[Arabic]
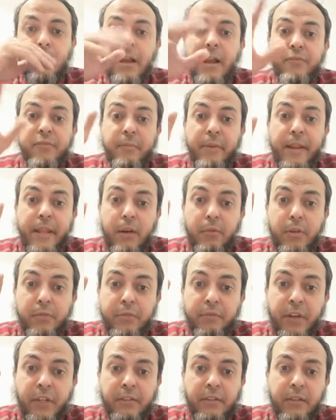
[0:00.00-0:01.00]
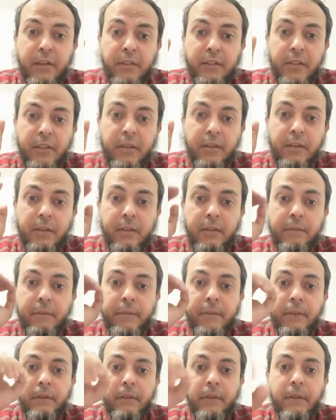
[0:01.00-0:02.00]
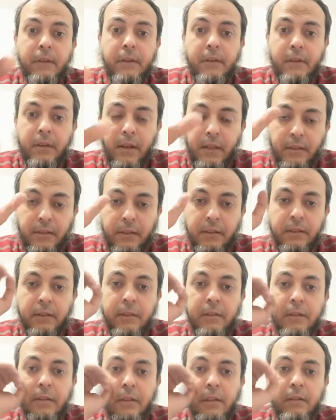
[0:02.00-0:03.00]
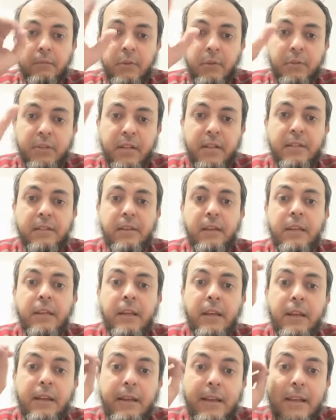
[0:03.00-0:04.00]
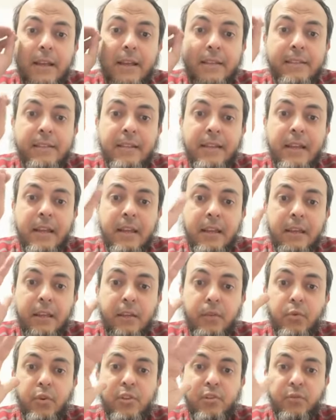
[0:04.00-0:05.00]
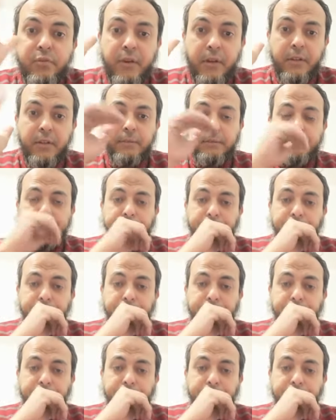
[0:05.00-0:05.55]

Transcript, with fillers: وجاء في المناوي في فيض القدير ايضا بسند صحيح الزنا يورث الفقر